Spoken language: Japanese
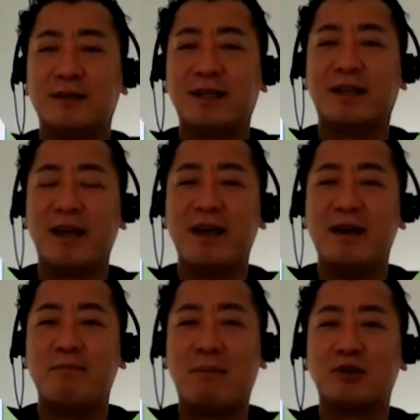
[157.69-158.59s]
はい、ただね、
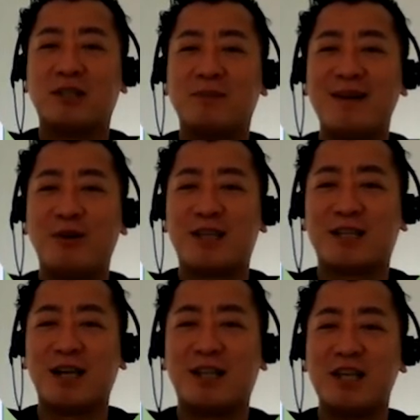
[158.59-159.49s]
まあ、モズベッロに刺
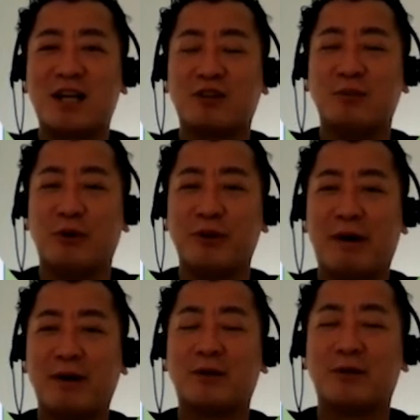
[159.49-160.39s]
されていいかって問題
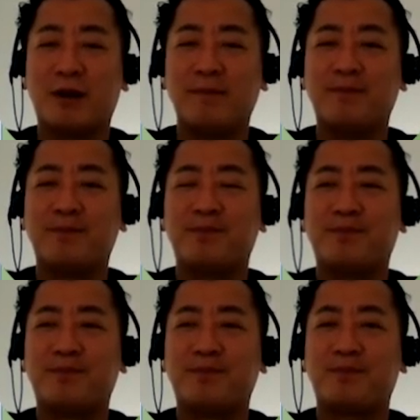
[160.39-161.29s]
はあるけどね。
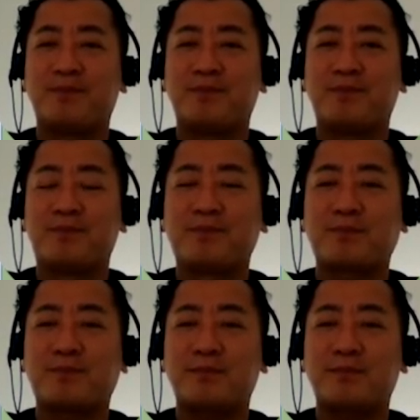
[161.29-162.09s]
モ